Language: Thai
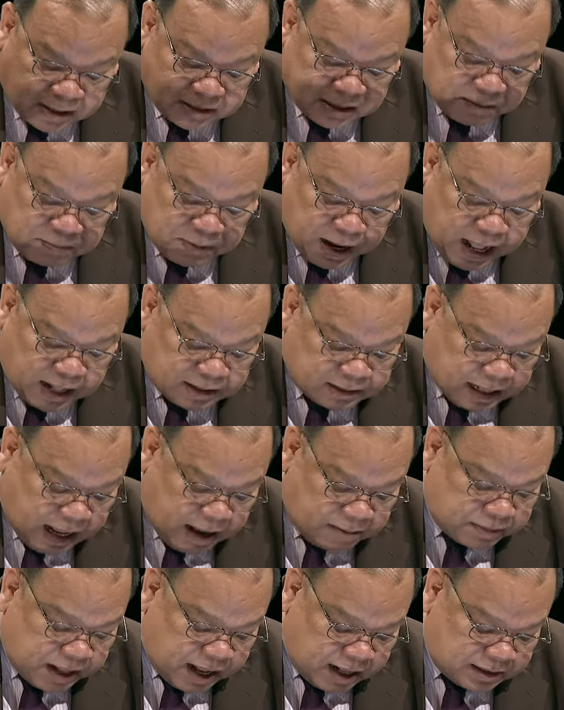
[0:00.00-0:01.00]
กระทำการตา
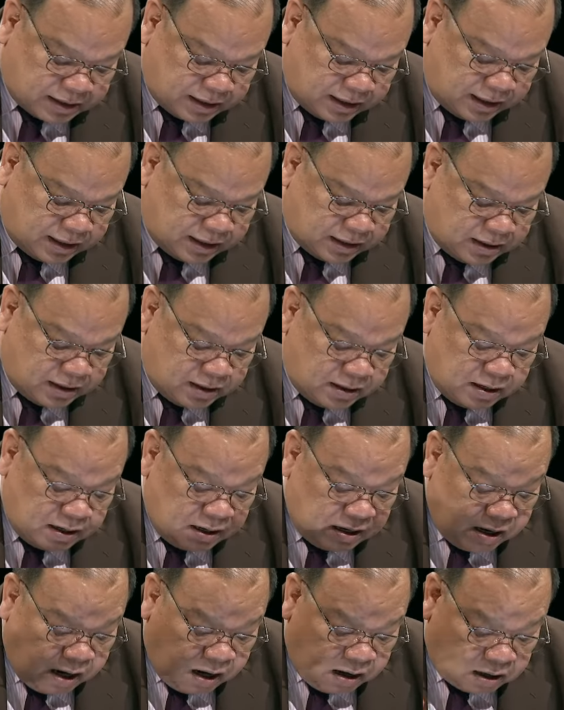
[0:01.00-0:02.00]
มหน้าที่
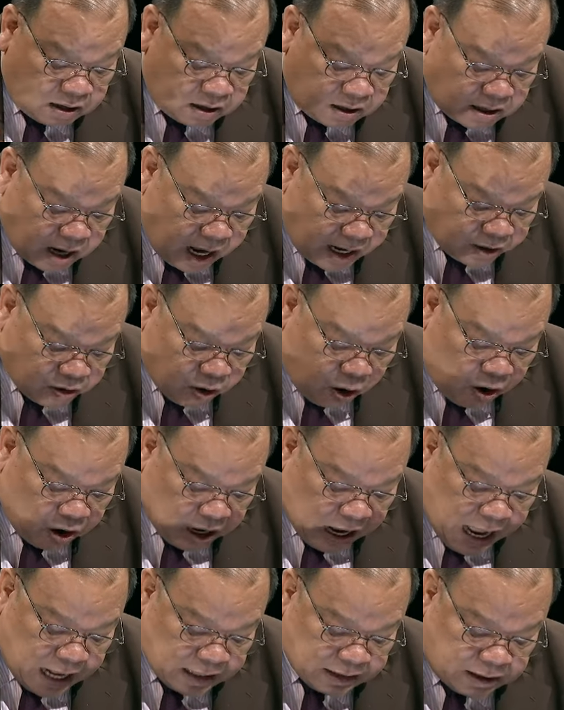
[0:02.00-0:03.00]
หรือให้ก่อ
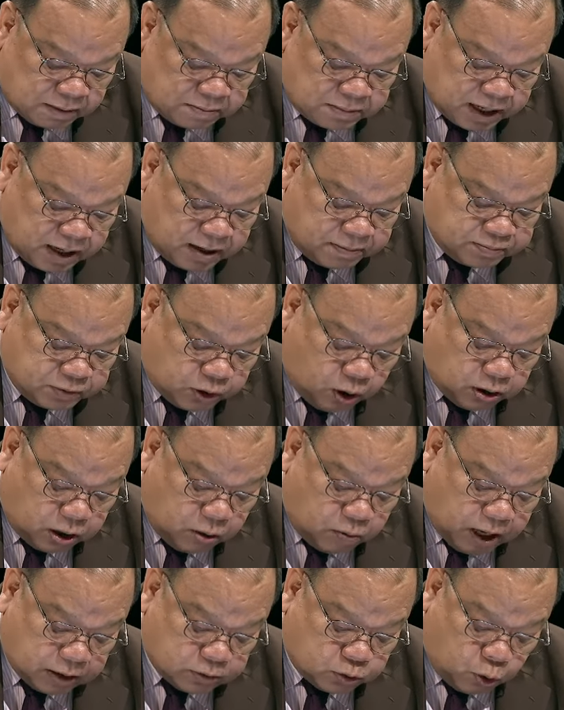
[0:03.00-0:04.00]
การกำเริบต้อง
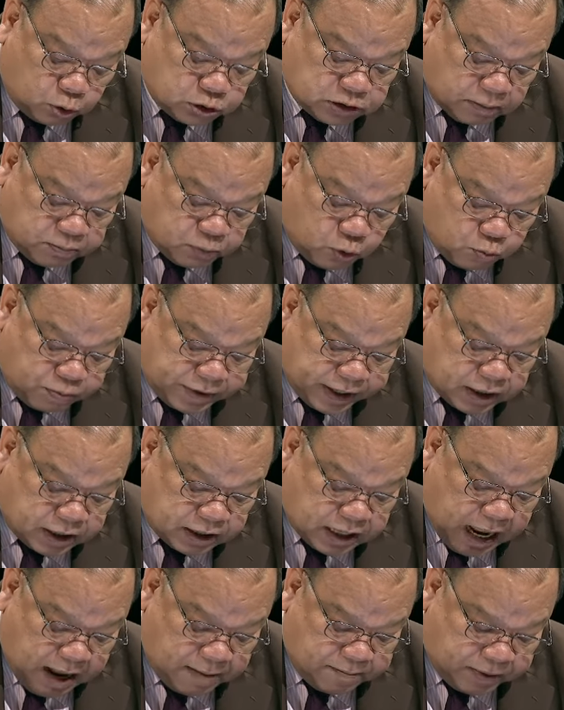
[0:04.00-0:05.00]
ระวังโทษจำคุกไม่เกิ
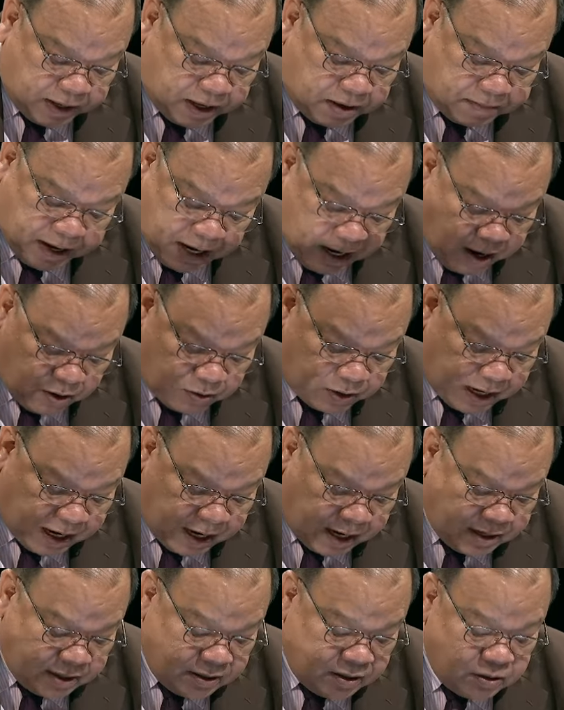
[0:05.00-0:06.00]
นห้าปีไม่เข้า นะ
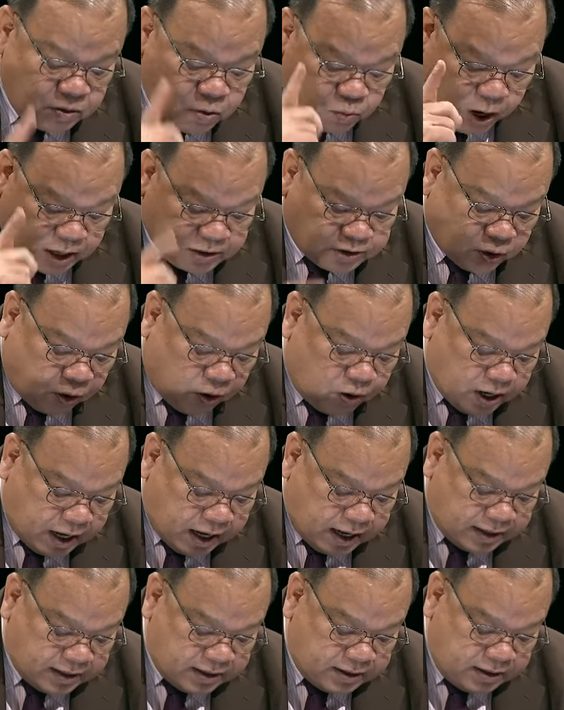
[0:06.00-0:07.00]
ฮะวรรคสอง
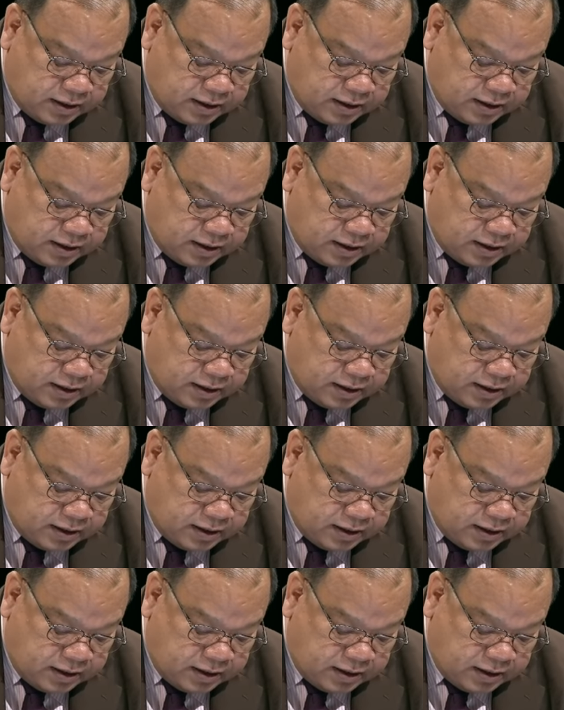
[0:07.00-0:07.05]
ฮะ